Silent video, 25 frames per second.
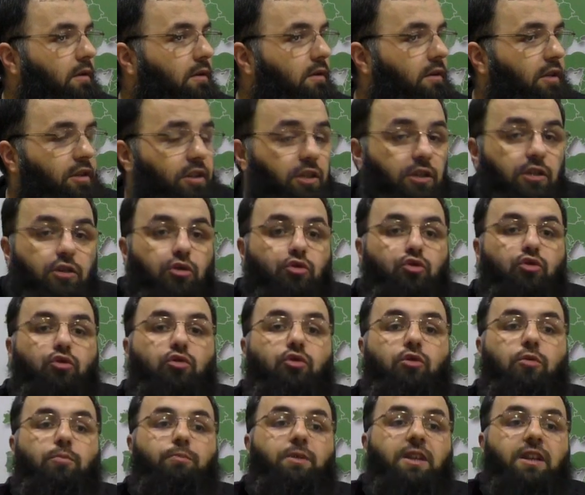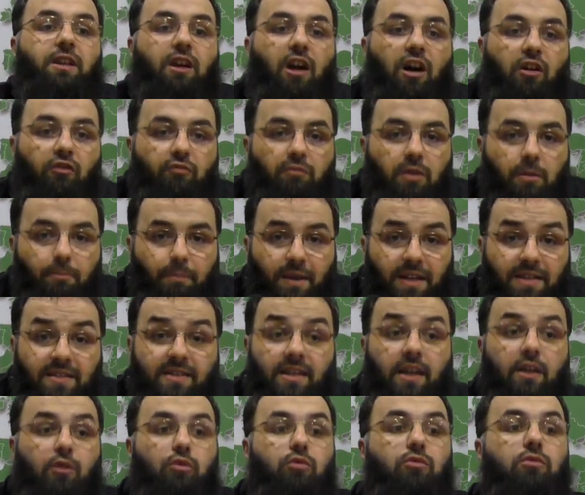Dedi ki çünkü bir kavme
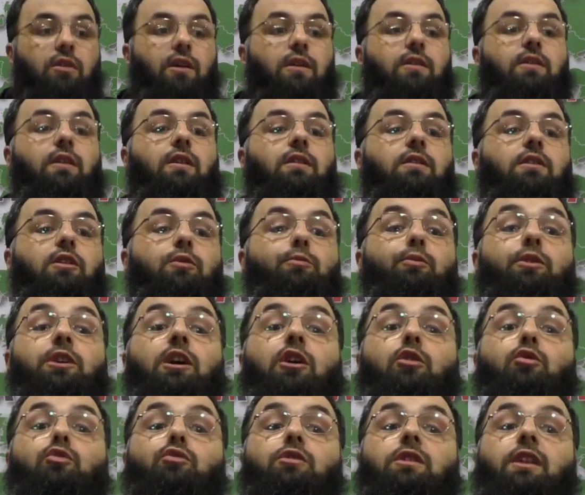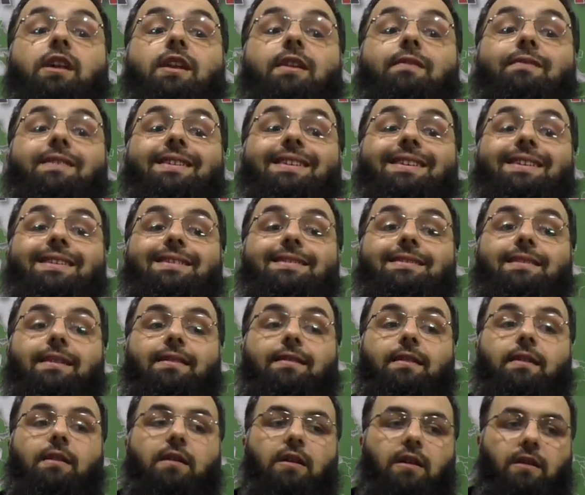benzeyen onlardandır. Bu Yahudilerin ve
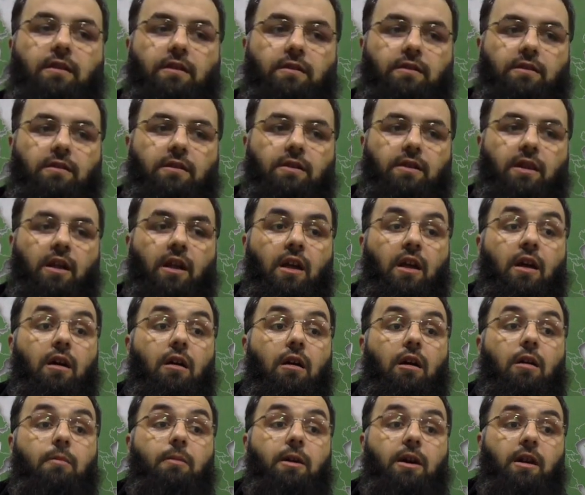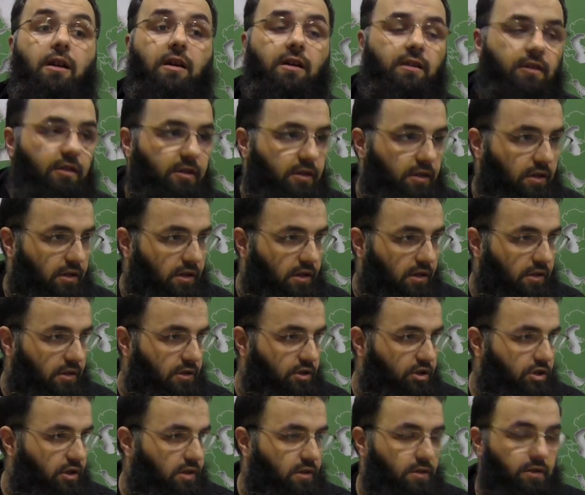Hristiyanların adetidir. Aman ha dedik
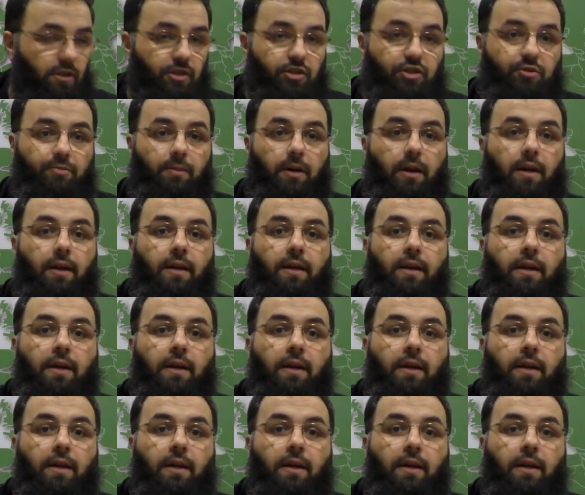kardeş yaklaşma.